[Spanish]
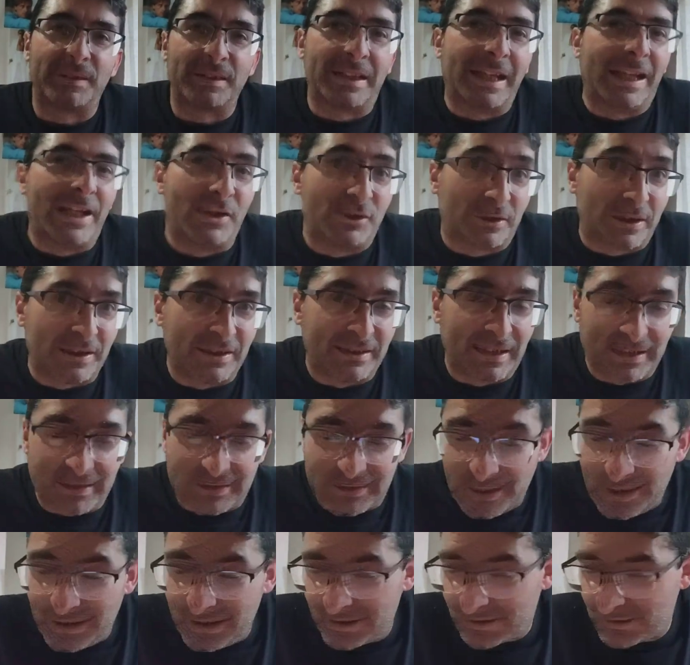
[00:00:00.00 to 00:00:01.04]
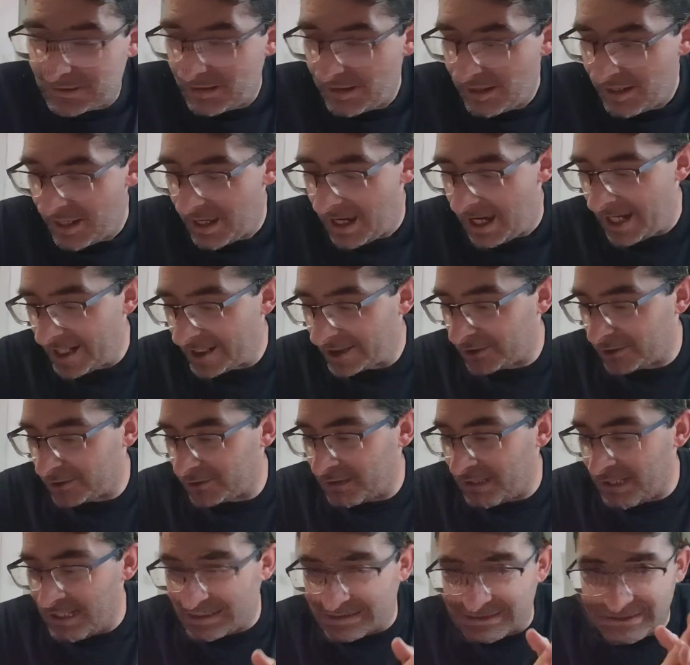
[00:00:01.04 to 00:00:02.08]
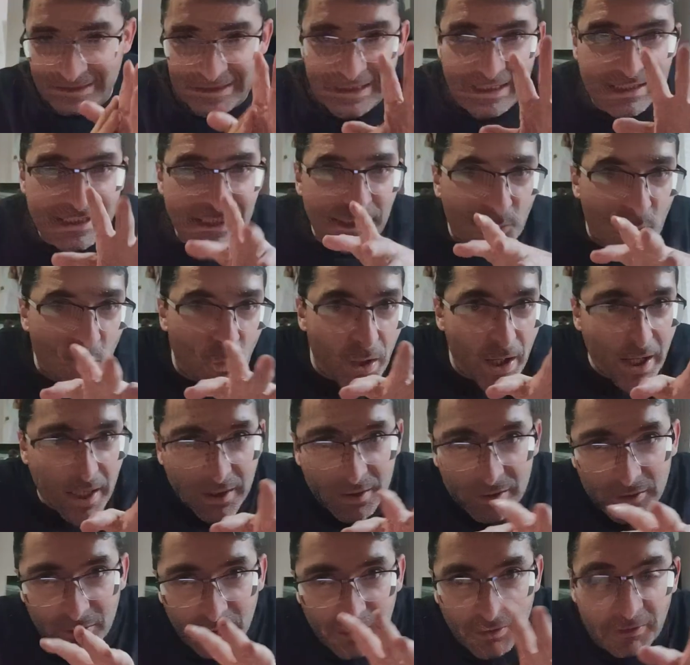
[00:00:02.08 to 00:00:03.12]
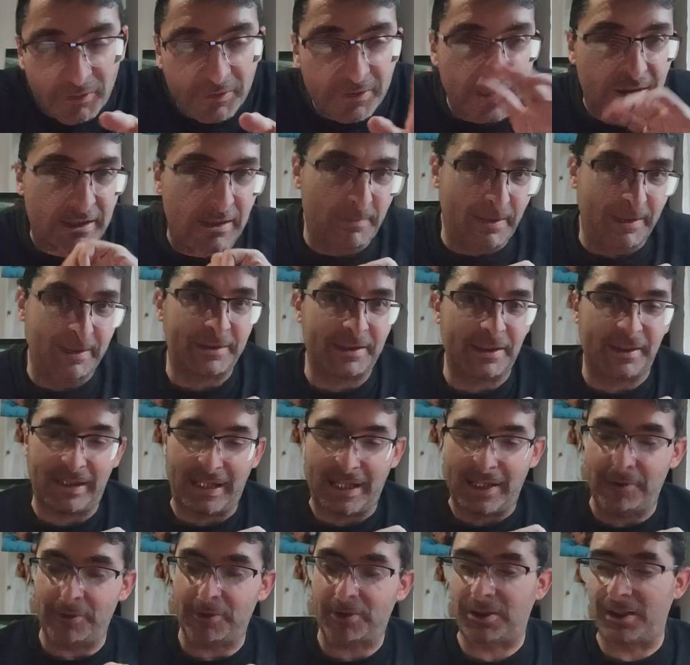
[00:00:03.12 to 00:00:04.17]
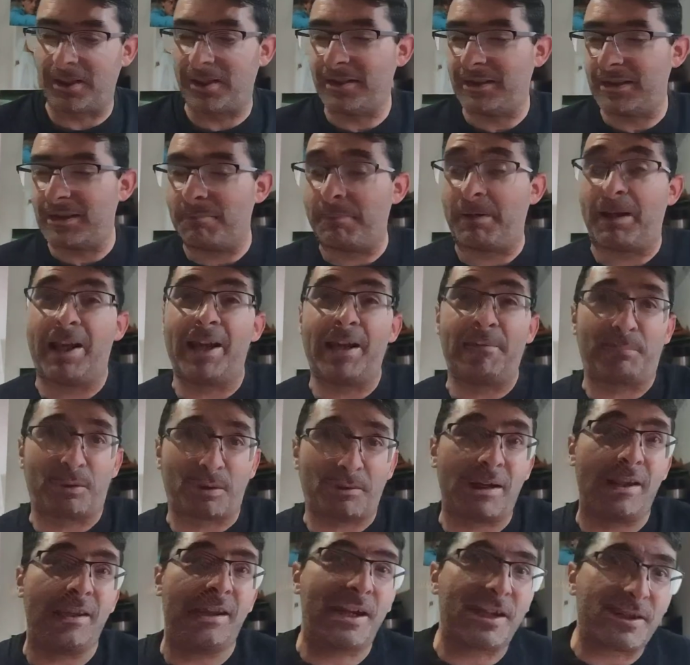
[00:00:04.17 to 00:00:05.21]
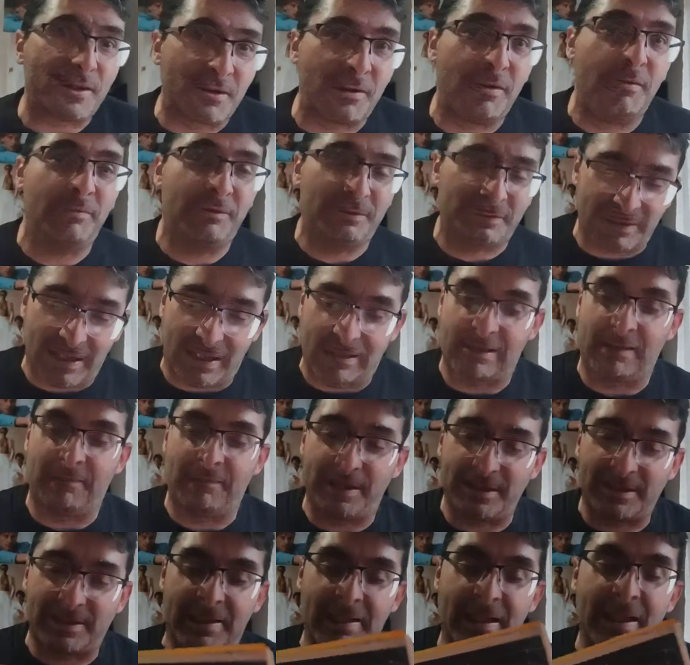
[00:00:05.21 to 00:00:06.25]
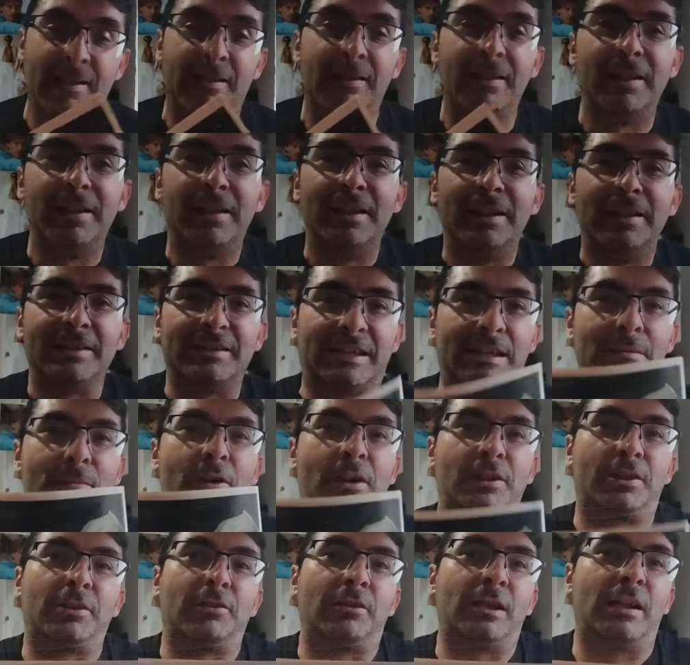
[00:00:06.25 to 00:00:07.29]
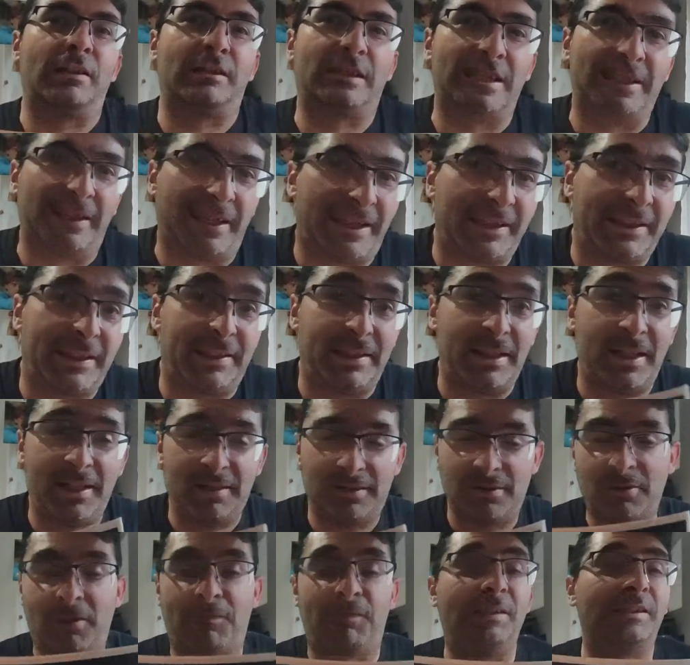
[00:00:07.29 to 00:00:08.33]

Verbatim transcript: del 86 a eso de las 10 y cuarto, 10 y 20 de la noche. Y para prueba de ello, ya sabéis que ya tenemos que todas las telegratas. Nos